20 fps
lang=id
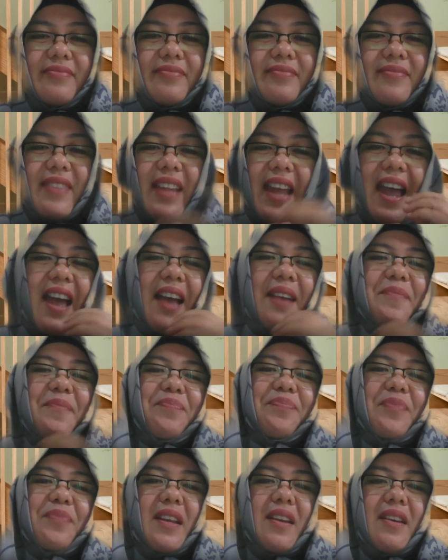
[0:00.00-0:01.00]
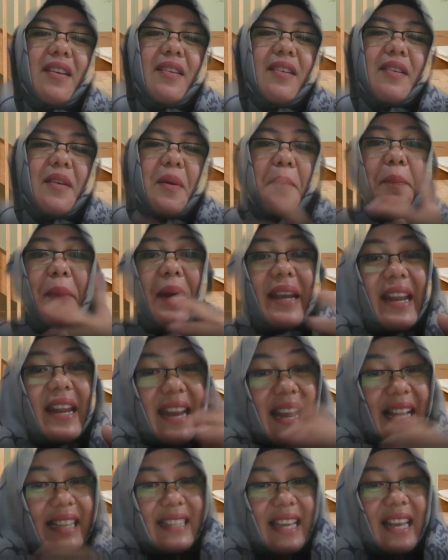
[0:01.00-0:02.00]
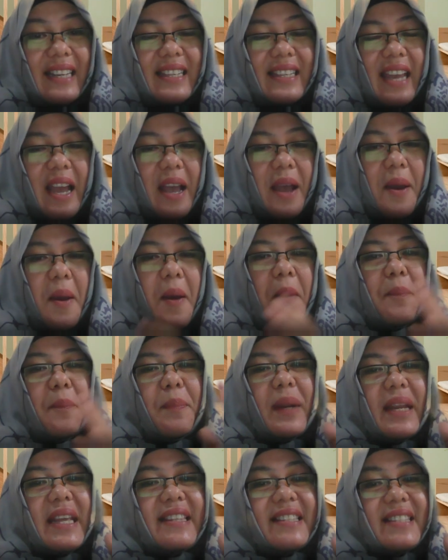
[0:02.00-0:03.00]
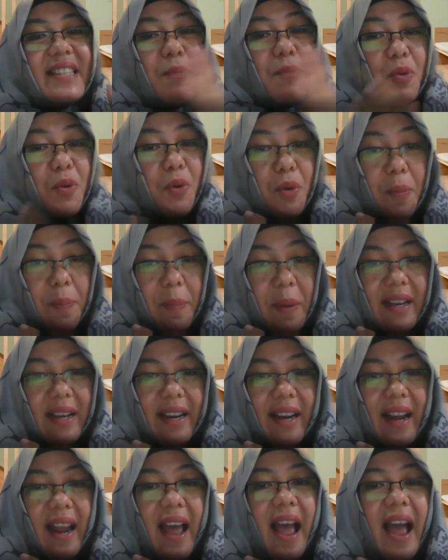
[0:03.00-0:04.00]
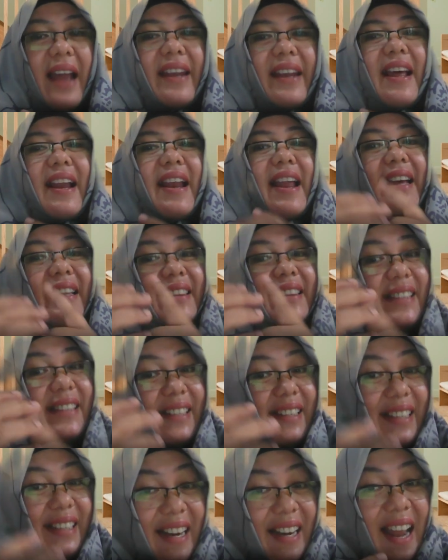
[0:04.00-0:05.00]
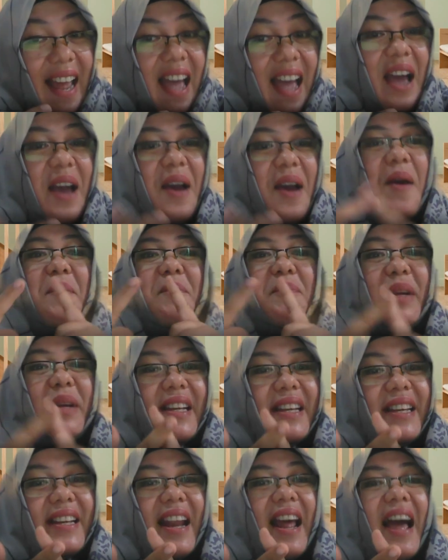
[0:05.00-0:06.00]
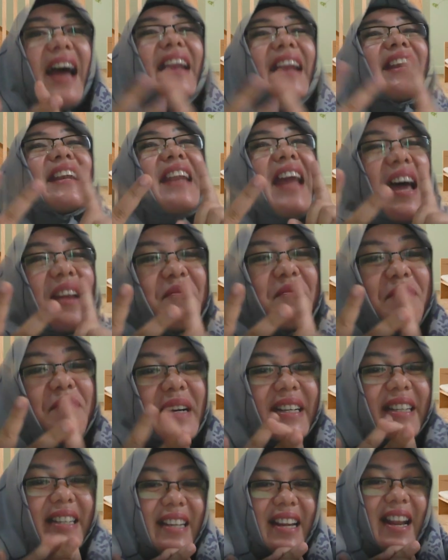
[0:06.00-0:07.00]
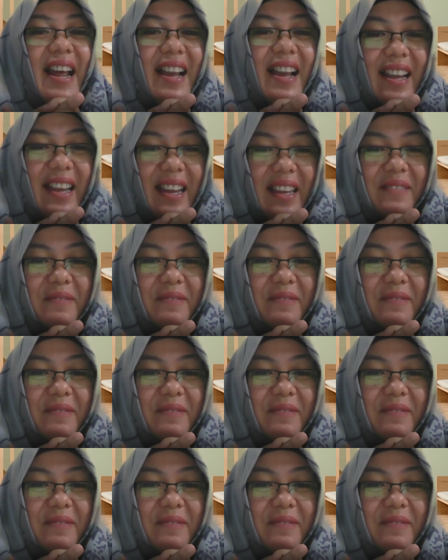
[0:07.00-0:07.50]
Nah, pada dasarnya, prinsip guru penggerak adalah tergerak, bergerak, dan menggerakkan.